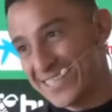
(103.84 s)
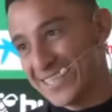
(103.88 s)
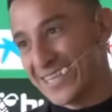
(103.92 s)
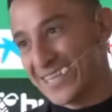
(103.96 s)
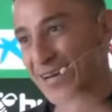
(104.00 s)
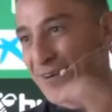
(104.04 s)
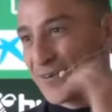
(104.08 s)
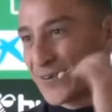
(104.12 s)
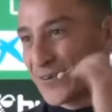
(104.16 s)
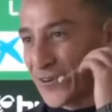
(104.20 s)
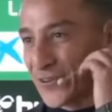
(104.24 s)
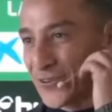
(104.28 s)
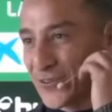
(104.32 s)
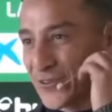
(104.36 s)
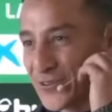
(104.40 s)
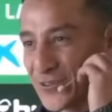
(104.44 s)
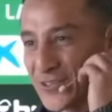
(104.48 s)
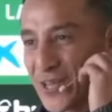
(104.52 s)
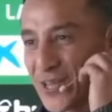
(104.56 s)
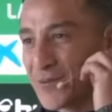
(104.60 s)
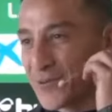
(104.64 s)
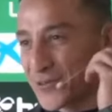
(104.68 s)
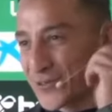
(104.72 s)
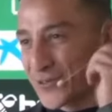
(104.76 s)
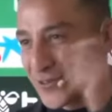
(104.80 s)
sí, cabrón, no
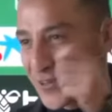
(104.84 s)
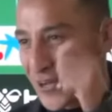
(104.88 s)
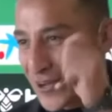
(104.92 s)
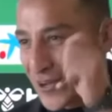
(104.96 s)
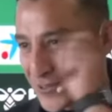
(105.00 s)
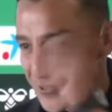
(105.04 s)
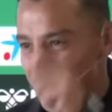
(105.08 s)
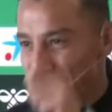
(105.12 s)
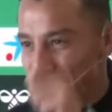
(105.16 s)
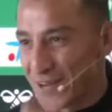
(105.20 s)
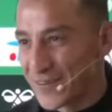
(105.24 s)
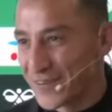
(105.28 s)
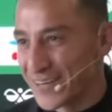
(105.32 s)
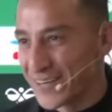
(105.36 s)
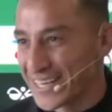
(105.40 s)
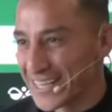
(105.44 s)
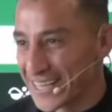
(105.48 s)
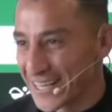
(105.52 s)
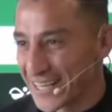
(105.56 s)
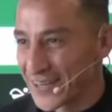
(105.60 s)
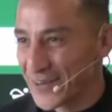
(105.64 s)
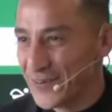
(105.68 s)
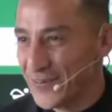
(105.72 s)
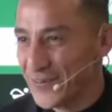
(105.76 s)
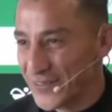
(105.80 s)
todos estamos tocados con la
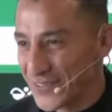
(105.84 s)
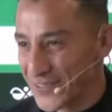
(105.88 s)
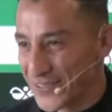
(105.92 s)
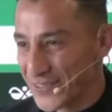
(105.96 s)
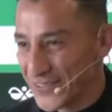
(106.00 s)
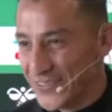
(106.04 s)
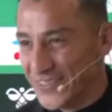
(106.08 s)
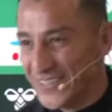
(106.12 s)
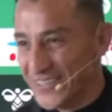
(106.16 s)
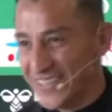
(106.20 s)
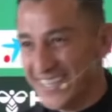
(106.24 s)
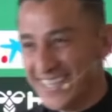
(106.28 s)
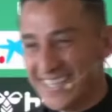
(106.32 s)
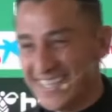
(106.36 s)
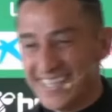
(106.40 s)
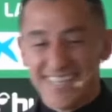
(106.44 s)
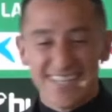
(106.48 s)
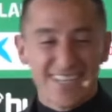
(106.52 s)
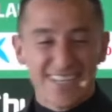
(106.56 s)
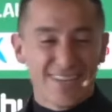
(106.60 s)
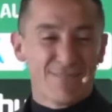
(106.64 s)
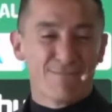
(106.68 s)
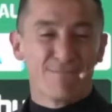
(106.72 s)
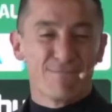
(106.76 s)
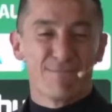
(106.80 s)
varita como tú,
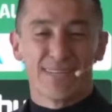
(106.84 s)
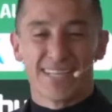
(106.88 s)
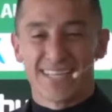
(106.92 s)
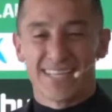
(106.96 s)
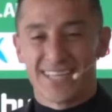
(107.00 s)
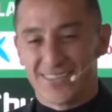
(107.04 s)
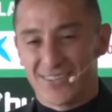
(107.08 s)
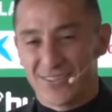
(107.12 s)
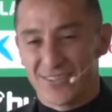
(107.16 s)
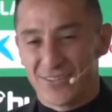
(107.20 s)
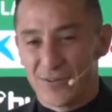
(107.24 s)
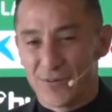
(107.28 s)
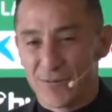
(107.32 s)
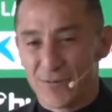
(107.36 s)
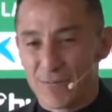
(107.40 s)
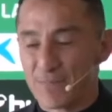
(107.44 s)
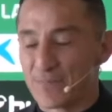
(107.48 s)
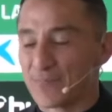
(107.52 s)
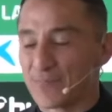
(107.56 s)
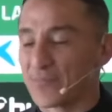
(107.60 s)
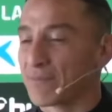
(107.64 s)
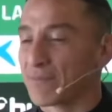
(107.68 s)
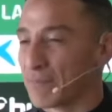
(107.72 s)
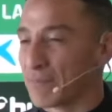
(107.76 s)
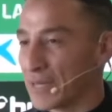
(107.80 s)

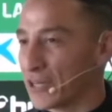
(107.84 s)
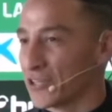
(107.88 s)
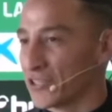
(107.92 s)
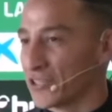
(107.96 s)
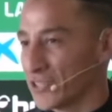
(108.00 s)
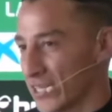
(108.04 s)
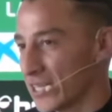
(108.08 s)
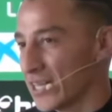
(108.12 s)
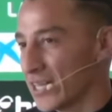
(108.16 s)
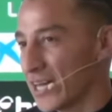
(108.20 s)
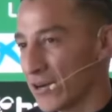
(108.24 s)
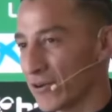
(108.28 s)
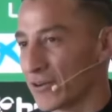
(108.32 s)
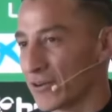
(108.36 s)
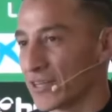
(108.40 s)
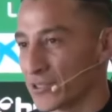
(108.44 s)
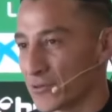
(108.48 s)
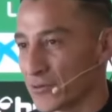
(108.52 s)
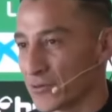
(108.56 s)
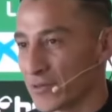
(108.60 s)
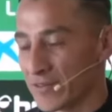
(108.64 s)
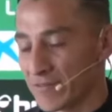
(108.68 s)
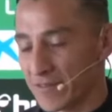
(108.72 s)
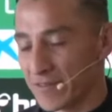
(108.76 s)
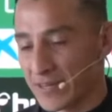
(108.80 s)
pero, pero sí, claro que
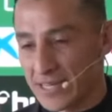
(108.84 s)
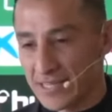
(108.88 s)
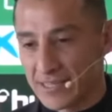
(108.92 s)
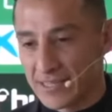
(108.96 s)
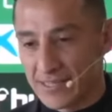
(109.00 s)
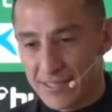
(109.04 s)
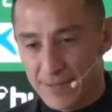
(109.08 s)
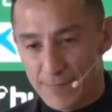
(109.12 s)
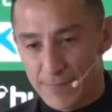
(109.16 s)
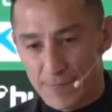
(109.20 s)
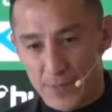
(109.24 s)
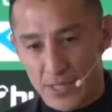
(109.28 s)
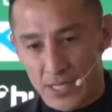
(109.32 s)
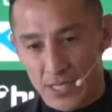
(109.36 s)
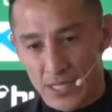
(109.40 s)
es un referente.